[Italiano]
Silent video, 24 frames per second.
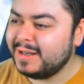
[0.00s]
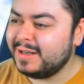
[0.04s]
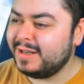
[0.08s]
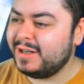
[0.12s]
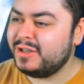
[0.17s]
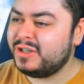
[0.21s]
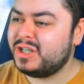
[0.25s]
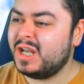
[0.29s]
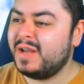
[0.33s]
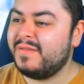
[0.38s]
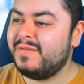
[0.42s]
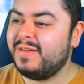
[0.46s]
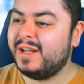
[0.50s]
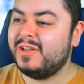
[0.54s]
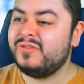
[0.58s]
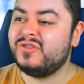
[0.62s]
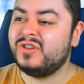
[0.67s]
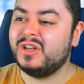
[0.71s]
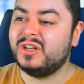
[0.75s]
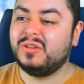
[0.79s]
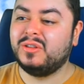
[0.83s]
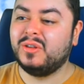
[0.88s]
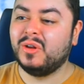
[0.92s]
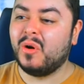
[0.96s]
ricevere
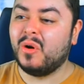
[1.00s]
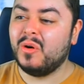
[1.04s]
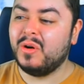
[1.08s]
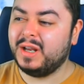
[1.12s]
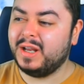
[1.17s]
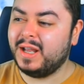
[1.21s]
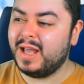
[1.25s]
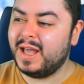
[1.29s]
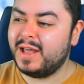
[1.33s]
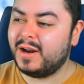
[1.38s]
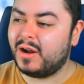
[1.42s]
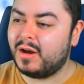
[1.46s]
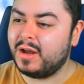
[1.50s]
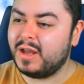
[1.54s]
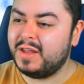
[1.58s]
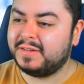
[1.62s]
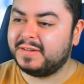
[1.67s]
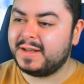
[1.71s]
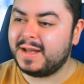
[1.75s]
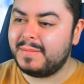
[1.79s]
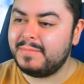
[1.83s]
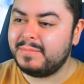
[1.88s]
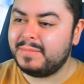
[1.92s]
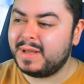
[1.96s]
gettoni eroi e
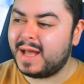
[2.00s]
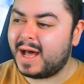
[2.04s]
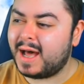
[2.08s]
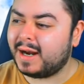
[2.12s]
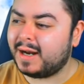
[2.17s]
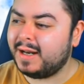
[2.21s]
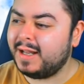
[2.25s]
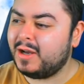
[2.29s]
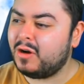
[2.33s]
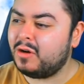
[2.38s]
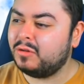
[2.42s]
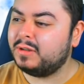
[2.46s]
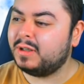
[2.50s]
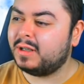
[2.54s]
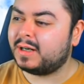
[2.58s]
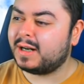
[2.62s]
scambiarli con